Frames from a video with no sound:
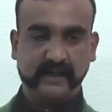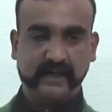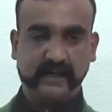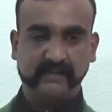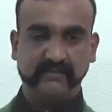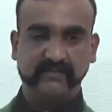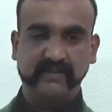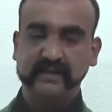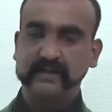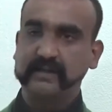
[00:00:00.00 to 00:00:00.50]

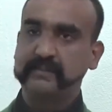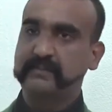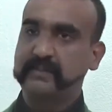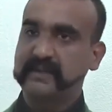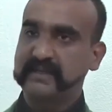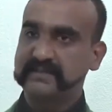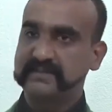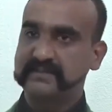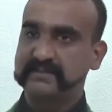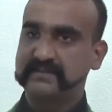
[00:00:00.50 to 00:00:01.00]
आई एम वेरी
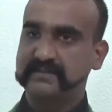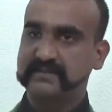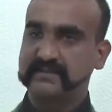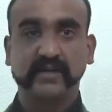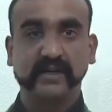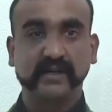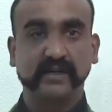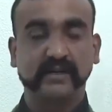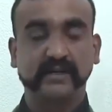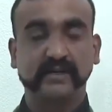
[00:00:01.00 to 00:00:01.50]
इम्प्रेस्ड
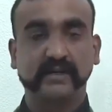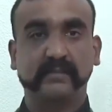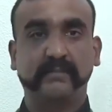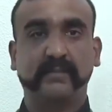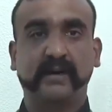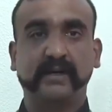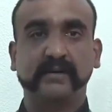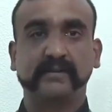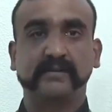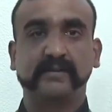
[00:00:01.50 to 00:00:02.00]
इंडियन मीडिया
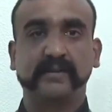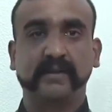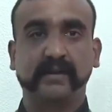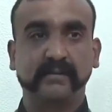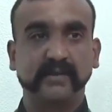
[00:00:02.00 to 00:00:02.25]
बात